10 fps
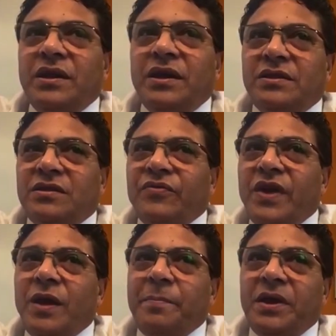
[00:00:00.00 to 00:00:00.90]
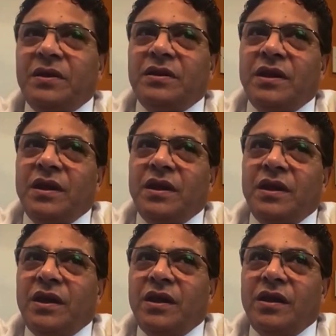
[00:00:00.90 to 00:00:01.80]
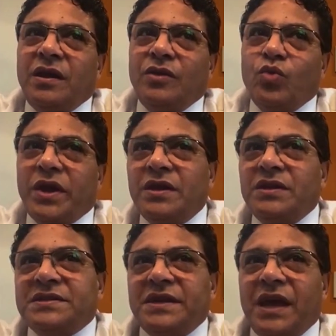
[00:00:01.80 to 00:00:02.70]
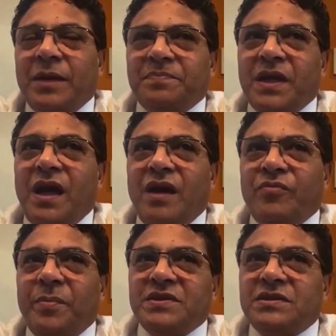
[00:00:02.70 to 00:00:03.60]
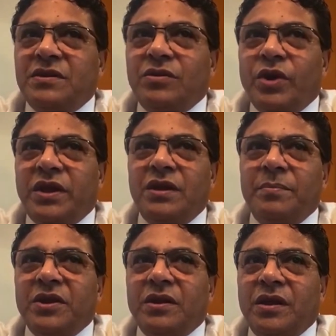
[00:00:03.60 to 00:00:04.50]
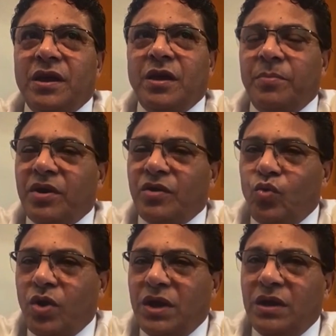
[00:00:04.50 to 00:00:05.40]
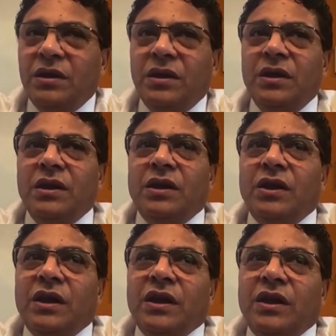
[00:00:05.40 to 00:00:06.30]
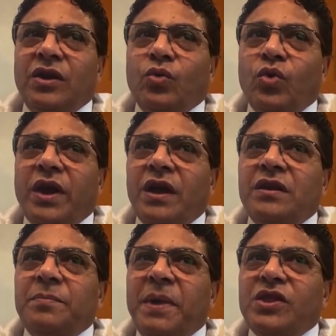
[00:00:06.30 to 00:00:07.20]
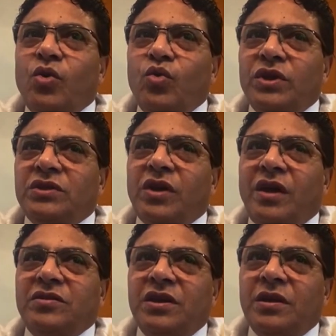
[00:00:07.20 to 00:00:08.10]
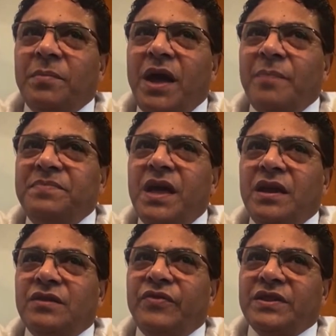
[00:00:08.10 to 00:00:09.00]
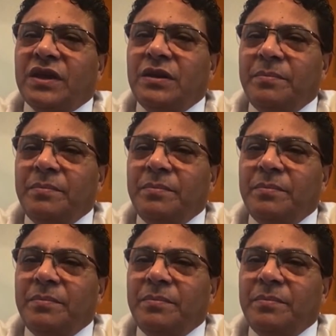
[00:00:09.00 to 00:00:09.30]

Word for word: اتفاق بين آه، الوكيل السياحي بتاعها في مصر وكيل من كبار الوكلاء آه، وكان بدأوا التحضير مع بداية فتح